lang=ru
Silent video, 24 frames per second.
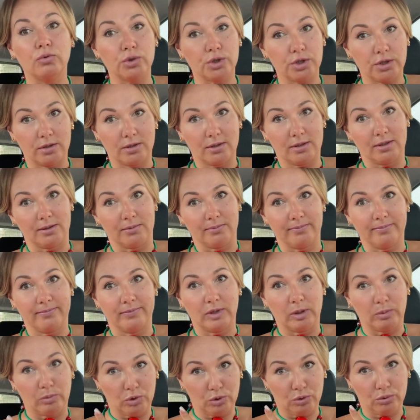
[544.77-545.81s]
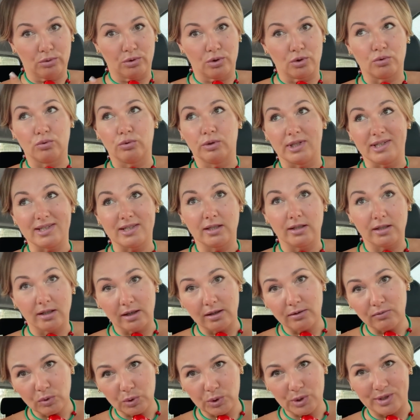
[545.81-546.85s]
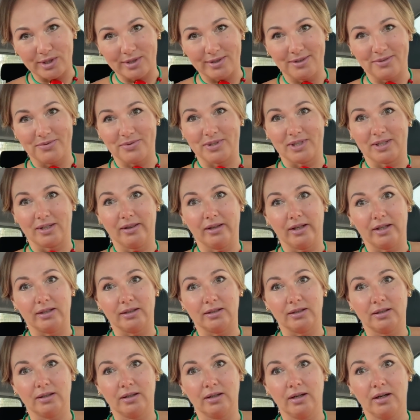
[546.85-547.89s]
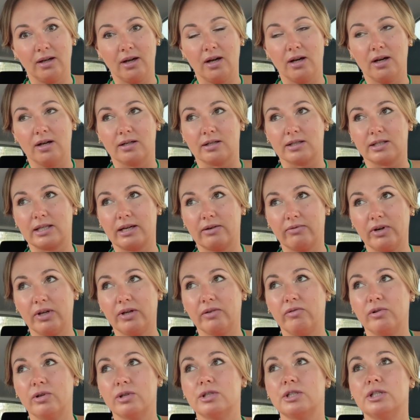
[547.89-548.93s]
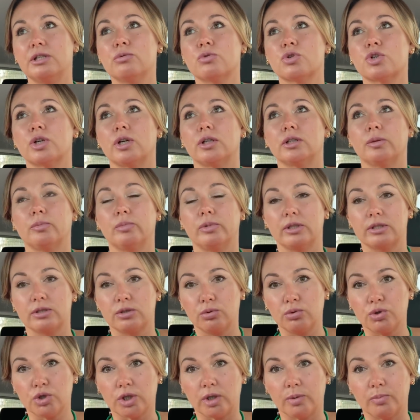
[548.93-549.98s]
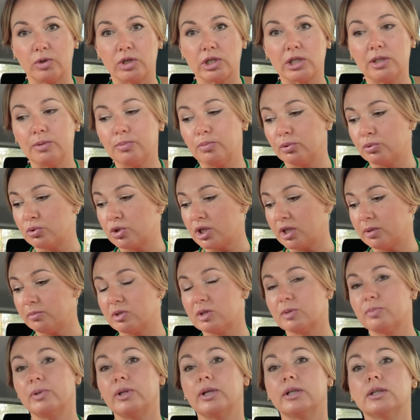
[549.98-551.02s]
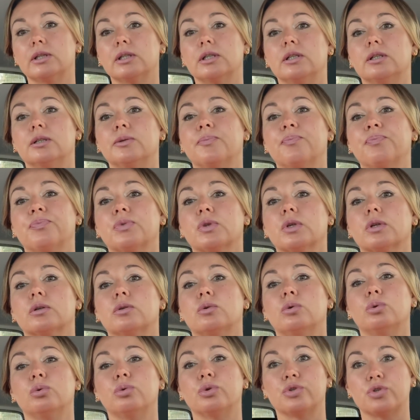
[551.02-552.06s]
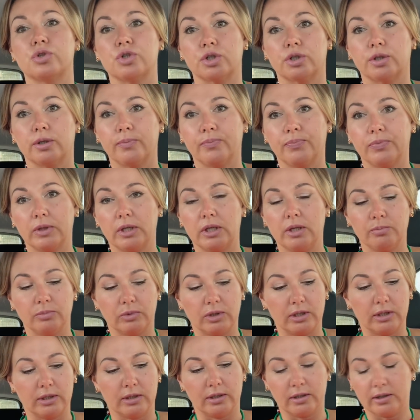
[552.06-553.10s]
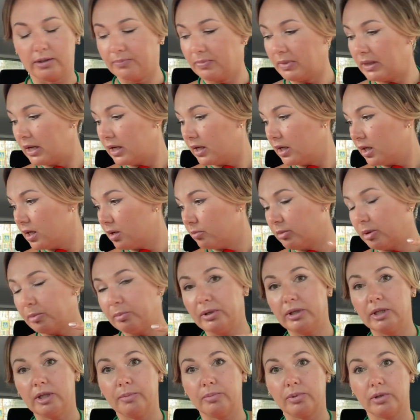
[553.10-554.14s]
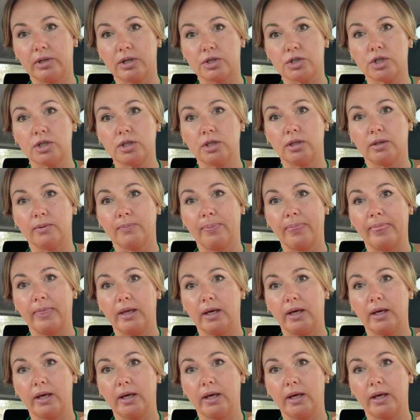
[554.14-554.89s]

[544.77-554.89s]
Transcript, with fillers: очереди, на минуточку, я стояла в очереди в Sunlight. Разговаривали с девушкой, она была с дочкой, пришли получать бесплатный кулончик им на мобильное приложение